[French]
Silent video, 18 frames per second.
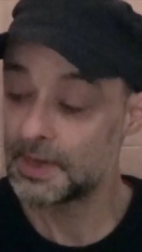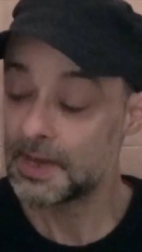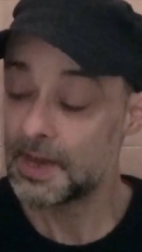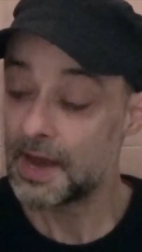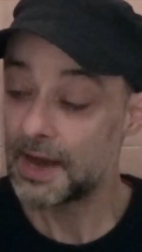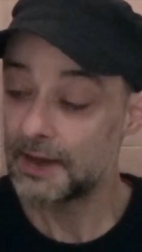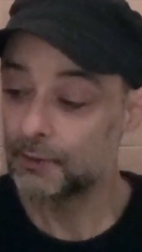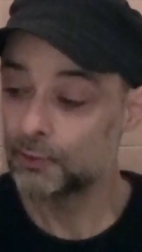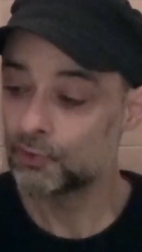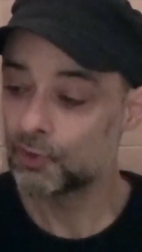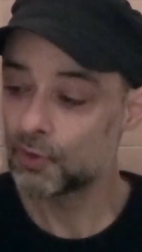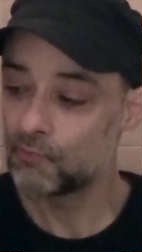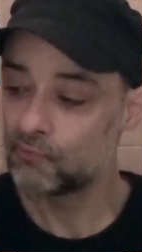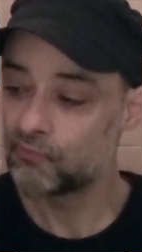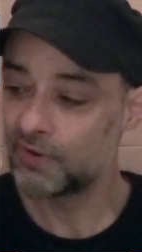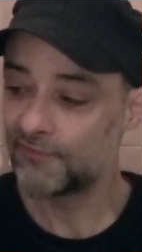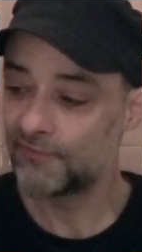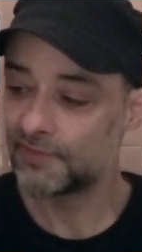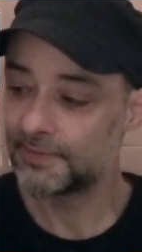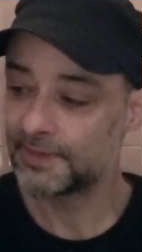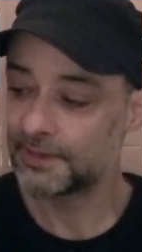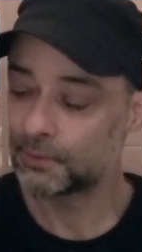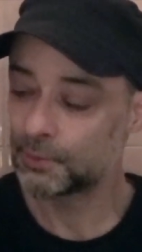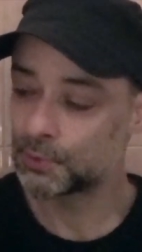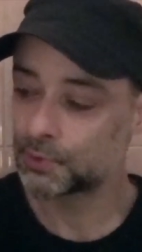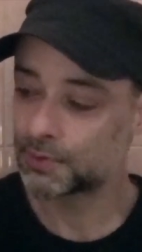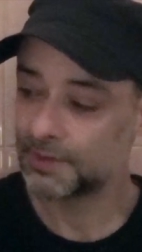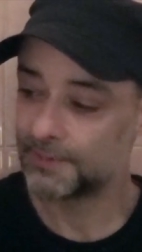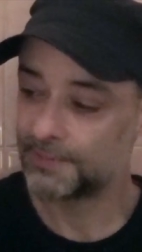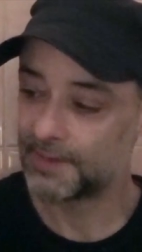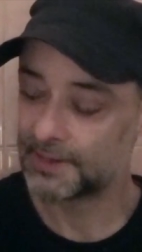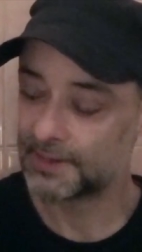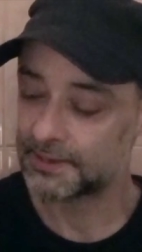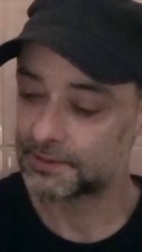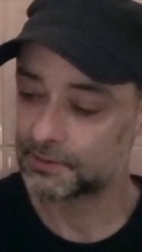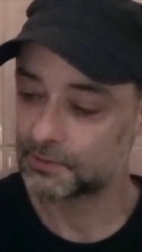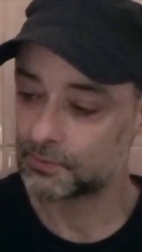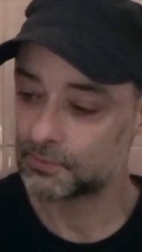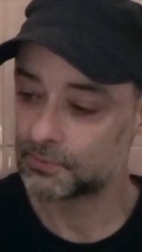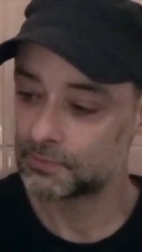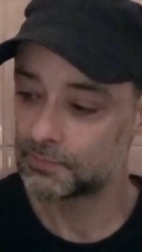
Un autre point fit bientôt son apparition.